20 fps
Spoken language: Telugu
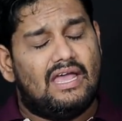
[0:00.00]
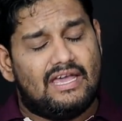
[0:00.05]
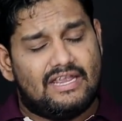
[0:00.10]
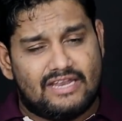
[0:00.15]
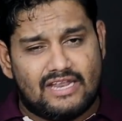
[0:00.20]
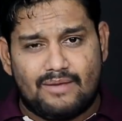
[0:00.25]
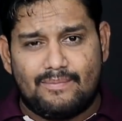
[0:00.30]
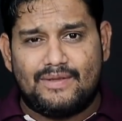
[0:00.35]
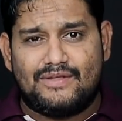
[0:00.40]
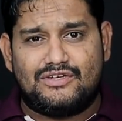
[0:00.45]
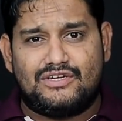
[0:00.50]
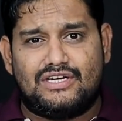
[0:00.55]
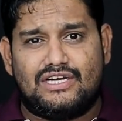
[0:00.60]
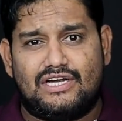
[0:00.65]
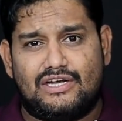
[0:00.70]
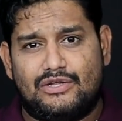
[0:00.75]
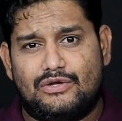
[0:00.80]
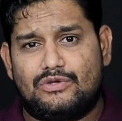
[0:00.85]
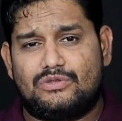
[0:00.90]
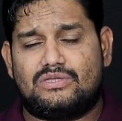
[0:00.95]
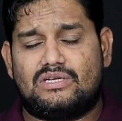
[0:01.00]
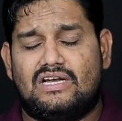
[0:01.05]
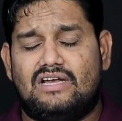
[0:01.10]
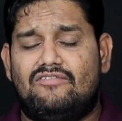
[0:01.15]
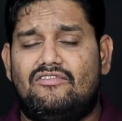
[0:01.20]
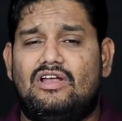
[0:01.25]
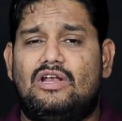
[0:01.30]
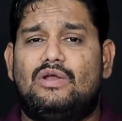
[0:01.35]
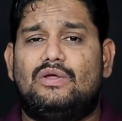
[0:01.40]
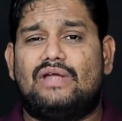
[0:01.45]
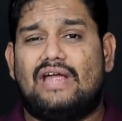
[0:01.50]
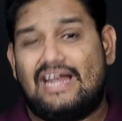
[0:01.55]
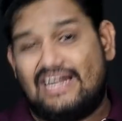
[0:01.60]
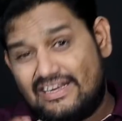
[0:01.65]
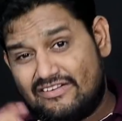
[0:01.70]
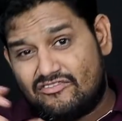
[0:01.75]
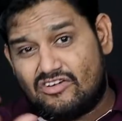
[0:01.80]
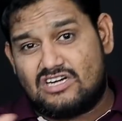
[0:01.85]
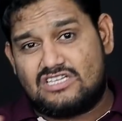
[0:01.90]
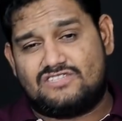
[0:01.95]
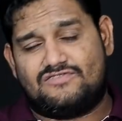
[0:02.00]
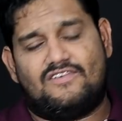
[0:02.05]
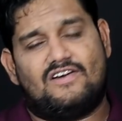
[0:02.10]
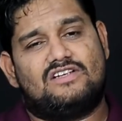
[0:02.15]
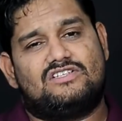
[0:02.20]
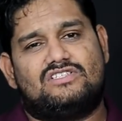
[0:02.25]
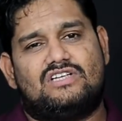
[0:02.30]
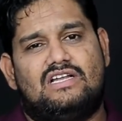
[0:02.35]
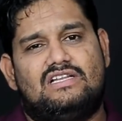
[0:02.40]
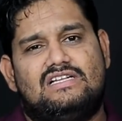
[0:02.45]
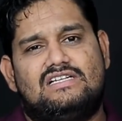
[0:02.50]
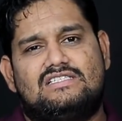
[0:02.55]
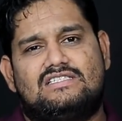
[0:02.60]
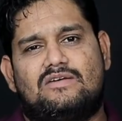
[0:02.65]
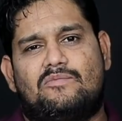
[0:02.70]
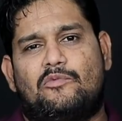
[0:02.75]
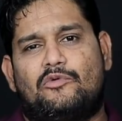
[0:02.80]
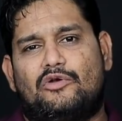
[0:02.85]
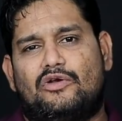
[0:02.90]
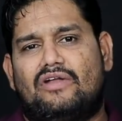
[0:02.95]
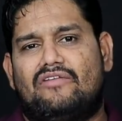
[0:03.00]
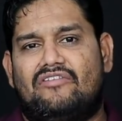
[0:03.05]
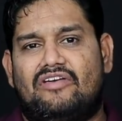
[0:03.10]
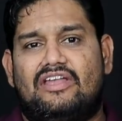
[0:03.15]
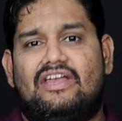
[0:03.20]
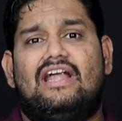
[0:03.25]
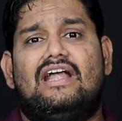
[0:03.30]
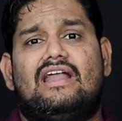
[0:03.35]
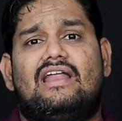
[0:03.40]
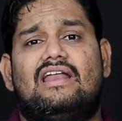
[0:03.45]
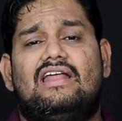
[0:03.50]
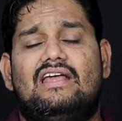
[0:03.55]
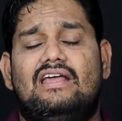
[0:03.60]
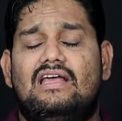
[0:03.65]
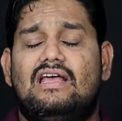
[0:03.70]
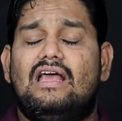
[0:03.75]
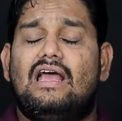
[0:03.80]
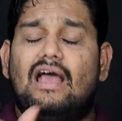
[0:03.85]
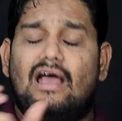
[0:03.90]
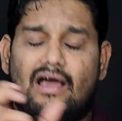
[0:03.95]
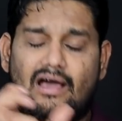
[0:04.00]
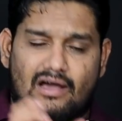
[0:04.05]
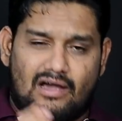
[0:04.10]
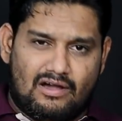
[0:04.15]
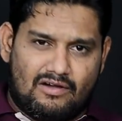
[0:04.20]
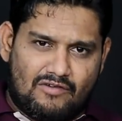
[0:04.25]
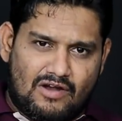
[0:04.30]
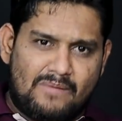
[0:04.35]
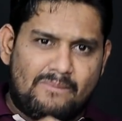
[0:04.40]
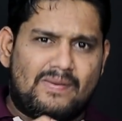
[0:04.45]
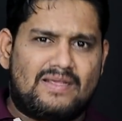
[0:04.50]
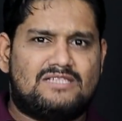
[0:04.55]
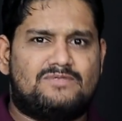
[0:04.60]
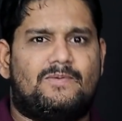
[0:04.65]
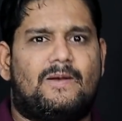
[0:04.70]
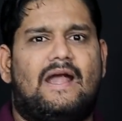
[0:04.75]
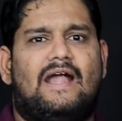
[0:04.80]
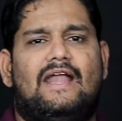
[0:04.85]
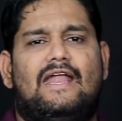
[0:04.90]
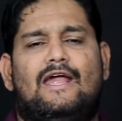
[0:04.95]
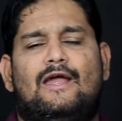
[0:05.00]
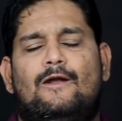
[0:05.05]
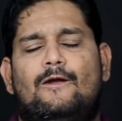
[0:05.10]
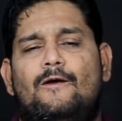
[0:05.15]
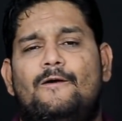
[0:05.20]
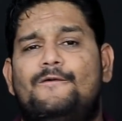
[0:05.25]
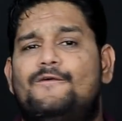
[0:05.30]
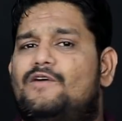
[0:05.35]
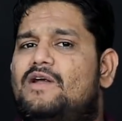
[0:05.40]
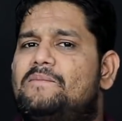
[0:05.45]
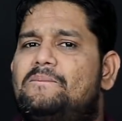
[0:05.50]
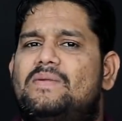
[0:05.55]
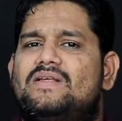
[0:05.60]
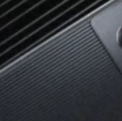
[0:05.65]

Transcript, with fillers: ఈ రియల్మీ జీటీ నియో త్రీని వీళ్ళు ఎయిటీ వర్డ్స్ ఫాస్ట్ ఛార్జింగ్ సపోర్ట్ ఉన్న వేరేంటని అని వన్ ప్లస్ బ్రాండింగ్లో వన్